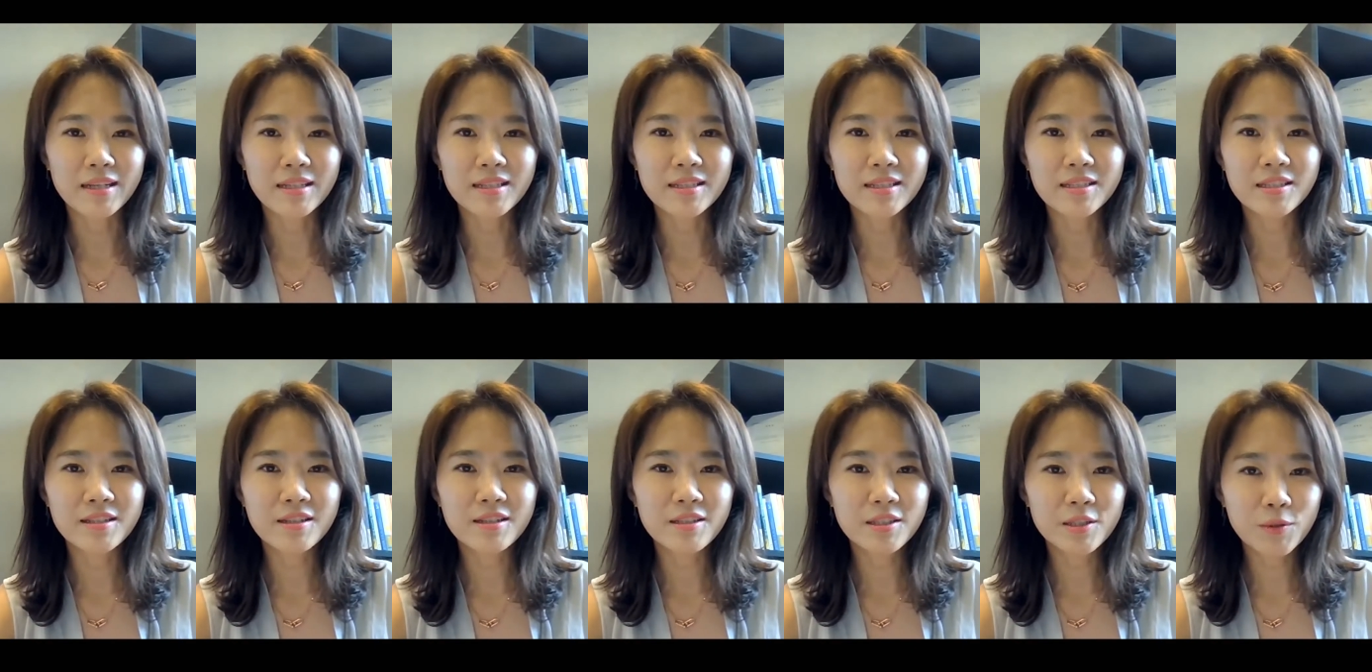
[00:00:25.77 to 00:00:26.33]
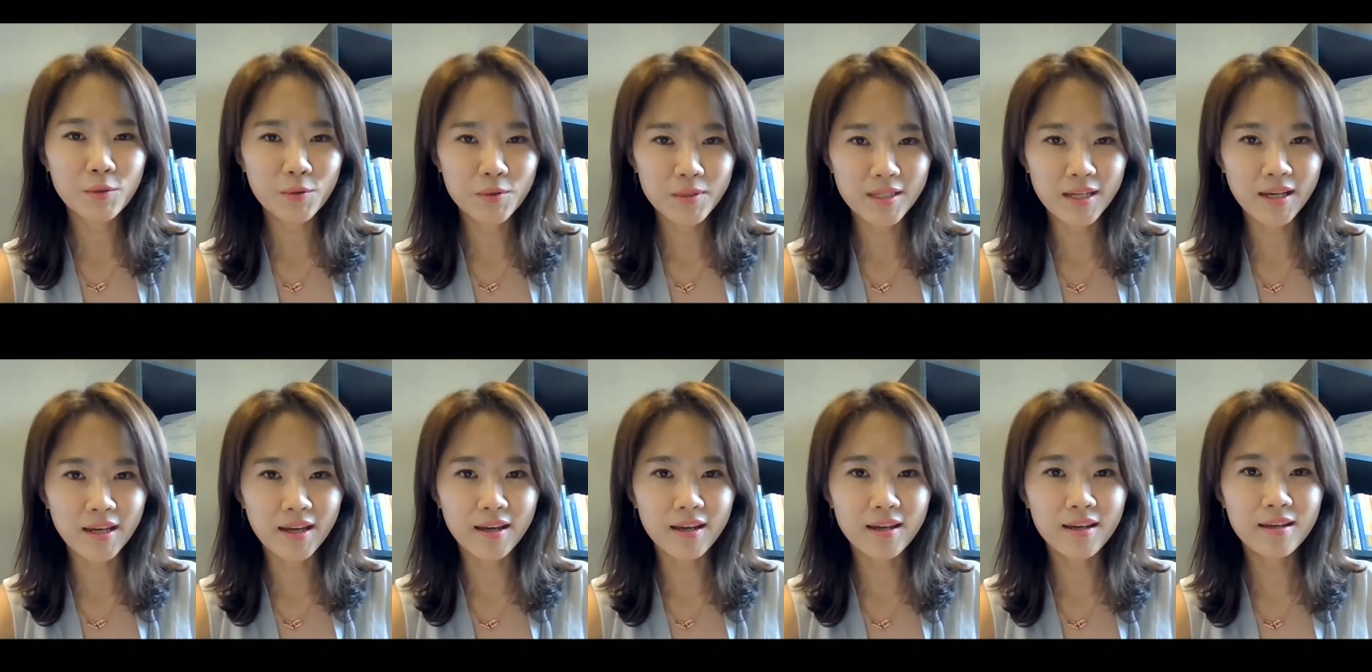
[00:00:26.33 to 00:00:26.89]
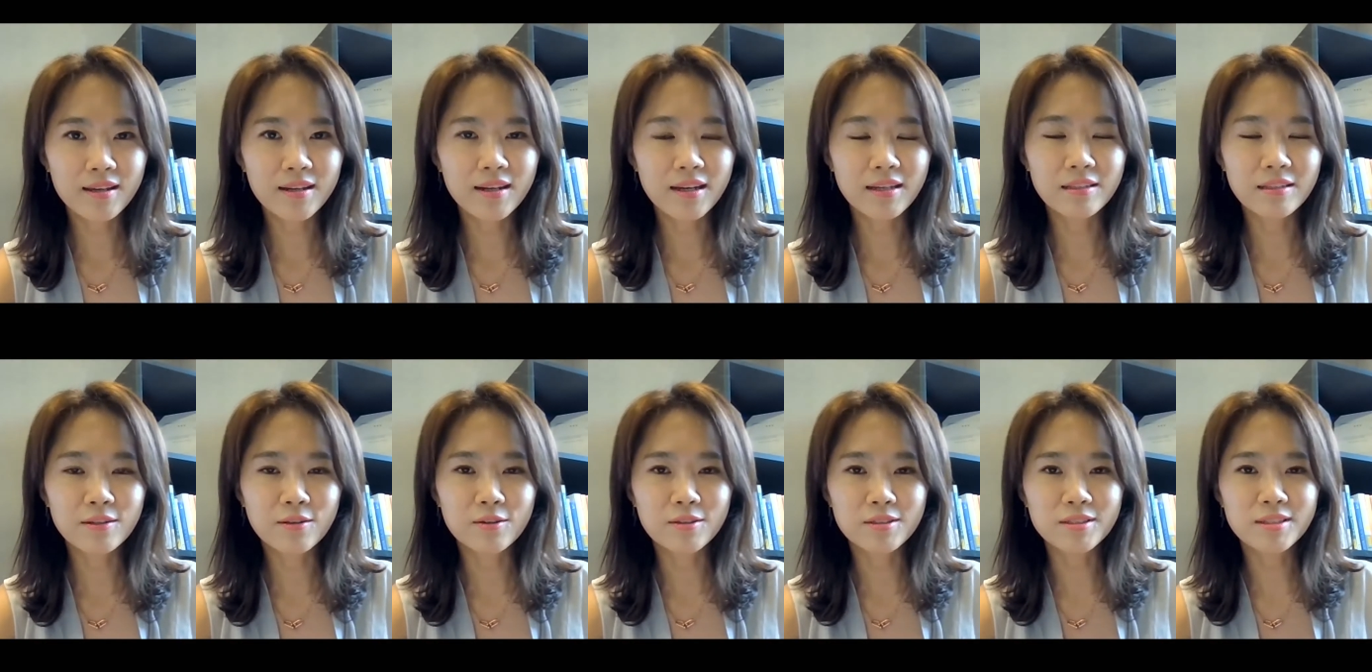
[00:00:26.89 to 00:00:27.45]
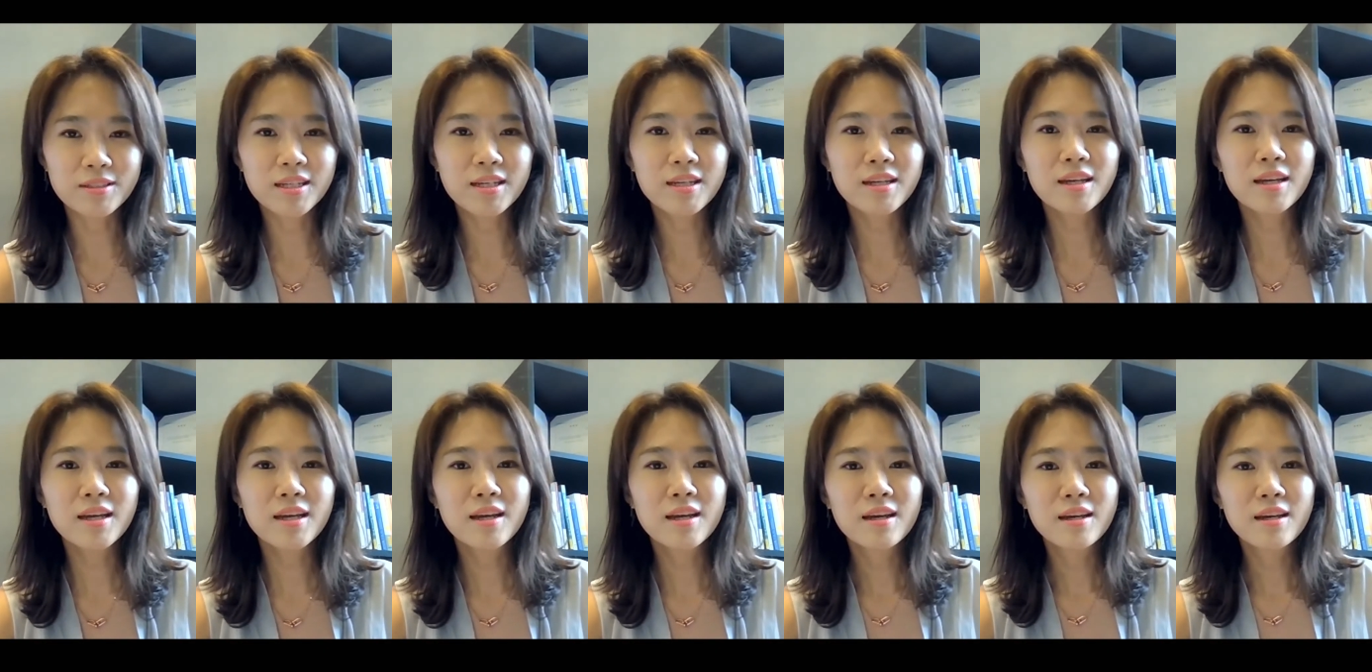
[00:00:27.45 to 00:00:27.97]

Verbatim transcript: 이 디지털 치료제라는 것이